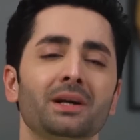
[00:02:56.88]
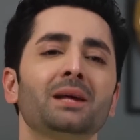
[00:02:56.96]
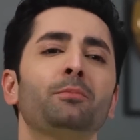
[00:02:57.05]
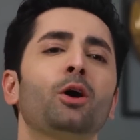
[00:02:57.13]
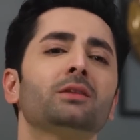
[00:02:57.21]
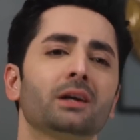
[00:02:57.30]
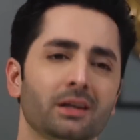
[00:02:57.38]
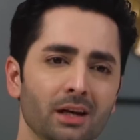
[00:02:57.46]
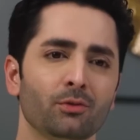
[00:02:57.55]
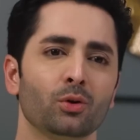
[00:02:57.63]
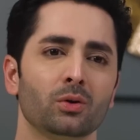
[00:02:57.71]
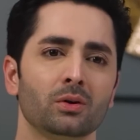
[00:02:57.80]
बेटे बहुत लकी
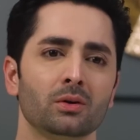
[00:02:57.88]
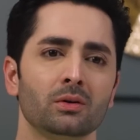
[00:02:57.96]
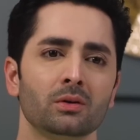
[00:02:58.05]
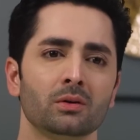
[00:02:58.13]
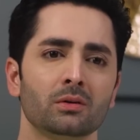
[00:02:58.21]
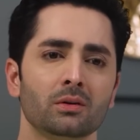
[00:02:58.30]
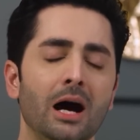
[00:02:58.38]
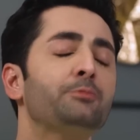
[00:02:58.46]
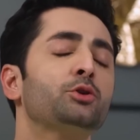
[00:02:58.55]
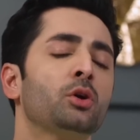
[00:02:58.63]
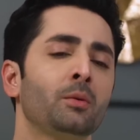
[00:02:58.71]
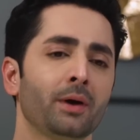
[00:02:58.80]
है वो
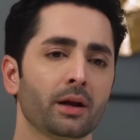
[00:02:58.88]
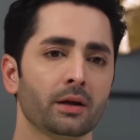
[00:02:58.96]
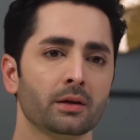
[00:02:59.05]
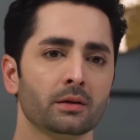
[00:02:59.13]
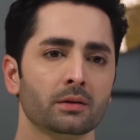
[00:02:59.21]
आप चलो हमारे